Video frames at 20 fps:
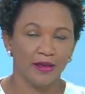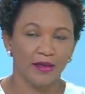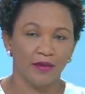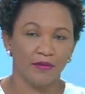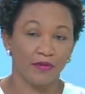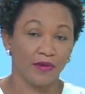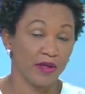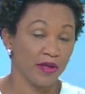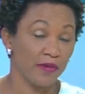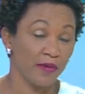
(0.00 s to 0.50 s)

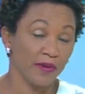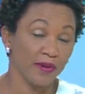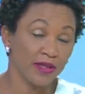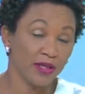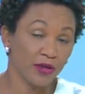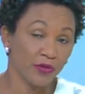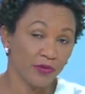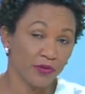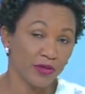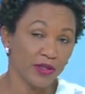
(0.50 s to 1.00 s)

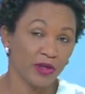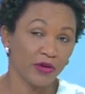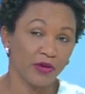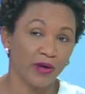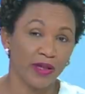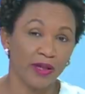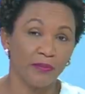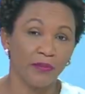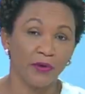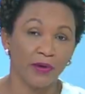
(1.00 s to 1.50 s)
Efectivamente, no fue
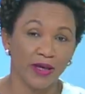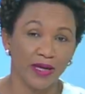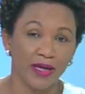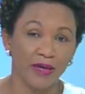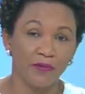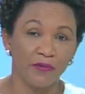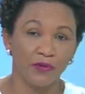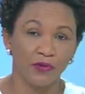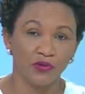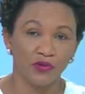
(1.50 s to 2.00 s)
interrogada porque era
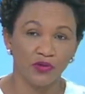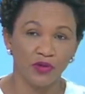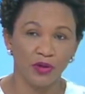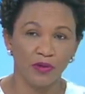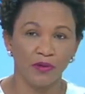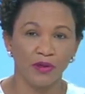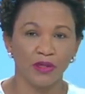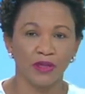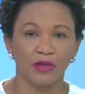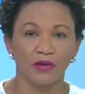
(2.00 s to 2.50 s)

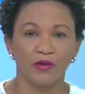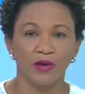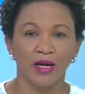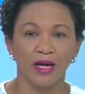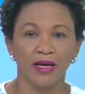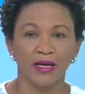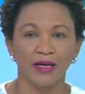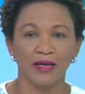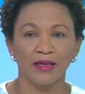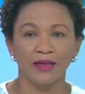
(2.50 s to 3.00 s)
imposible
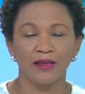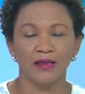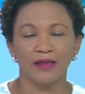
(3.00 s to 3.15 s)
interrogarle